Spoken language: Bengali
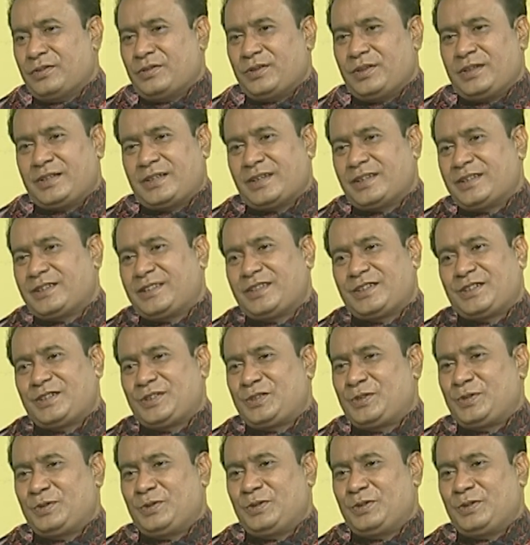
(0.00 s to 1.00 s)
ওইখান থেকে
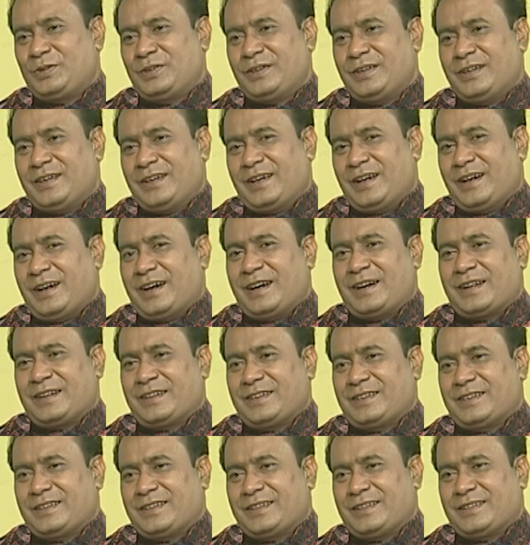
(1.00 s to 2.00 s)
শুরু আর
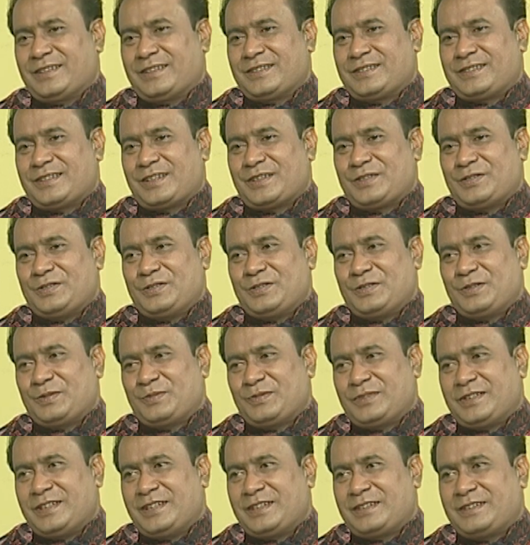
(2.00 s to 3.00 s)
চারুনিরম
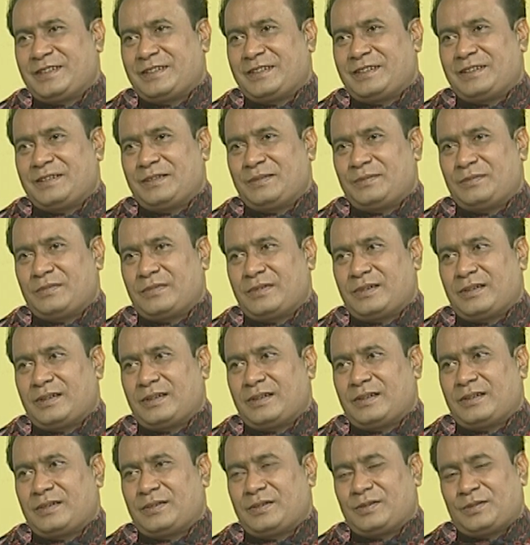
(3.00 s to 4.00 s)
থিয়েটারের
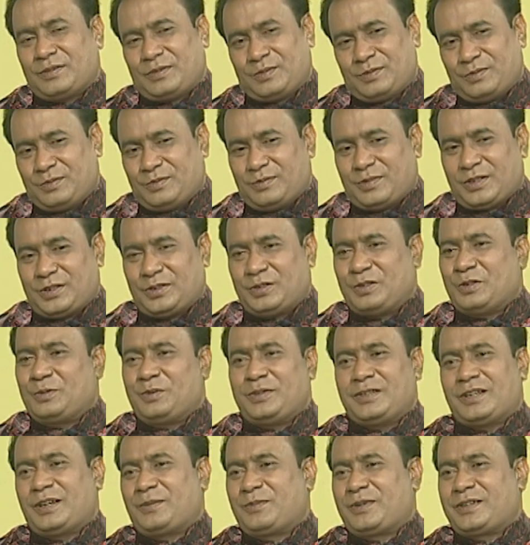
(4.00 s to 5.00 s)

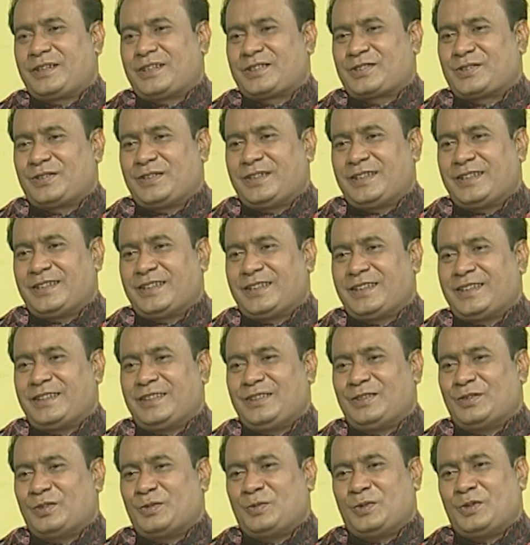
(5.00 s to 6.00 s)
মাধ্যমেই আমার আসলে এই
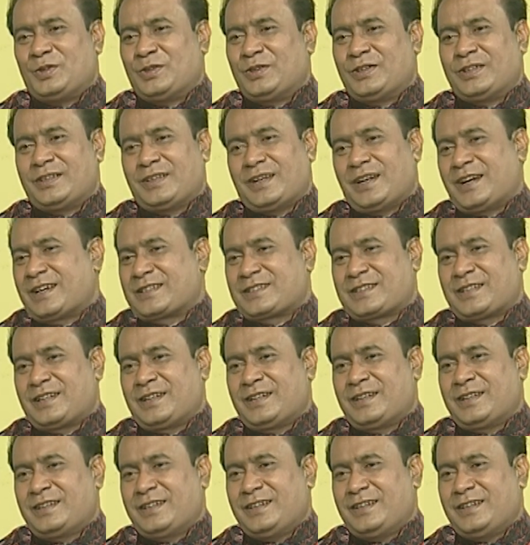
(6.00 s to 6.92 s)
অভিনয়ের আশা